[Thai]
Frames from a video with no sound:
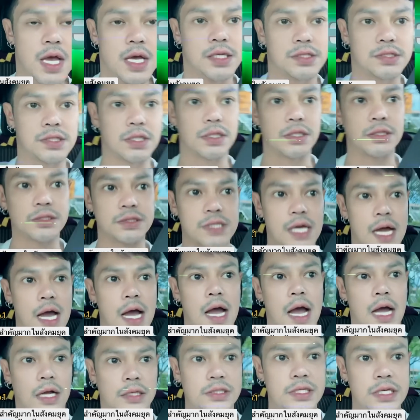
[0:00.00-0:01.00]
ซึ่งจา
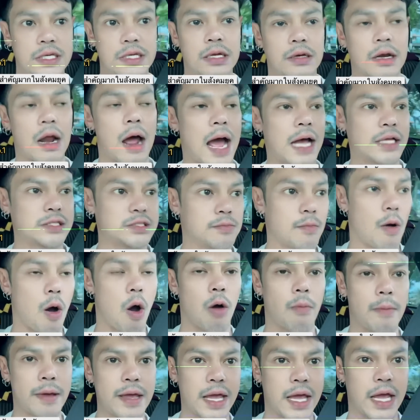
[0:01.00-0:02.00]
กที่เราอาจจะมอง
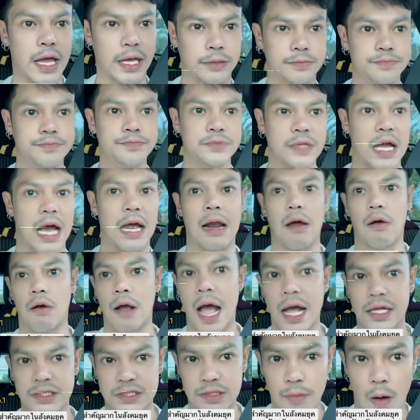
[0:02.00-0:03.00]
ไม่เห็นนะเราก็
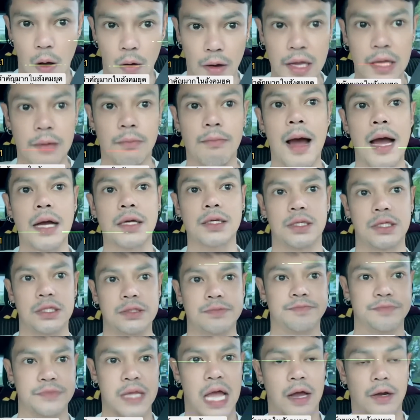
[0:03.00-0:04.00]
อาจจะมองเห็นมากขึ้น
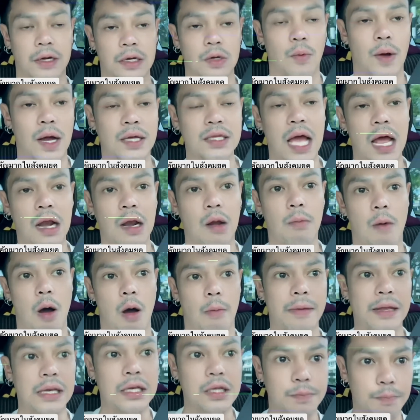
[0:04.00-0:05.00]
นะหรือว่าถ้าเรามอง
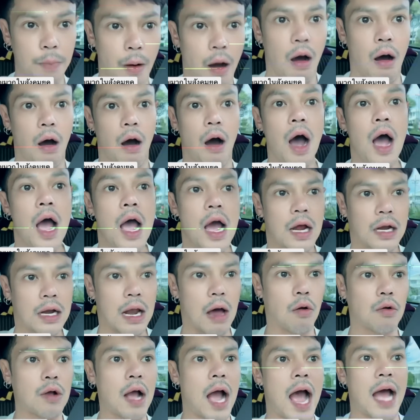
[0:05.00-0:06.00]
ไม่ลึกพอเรา
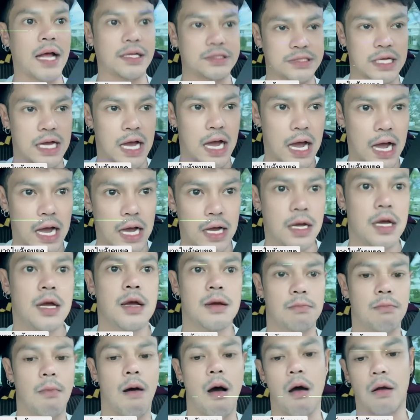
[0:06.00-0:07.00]
ก็อาจจะ
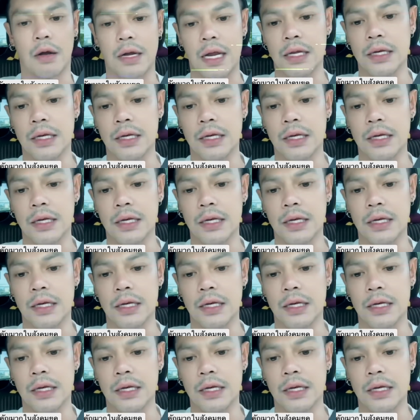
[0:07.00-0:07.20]
มองได้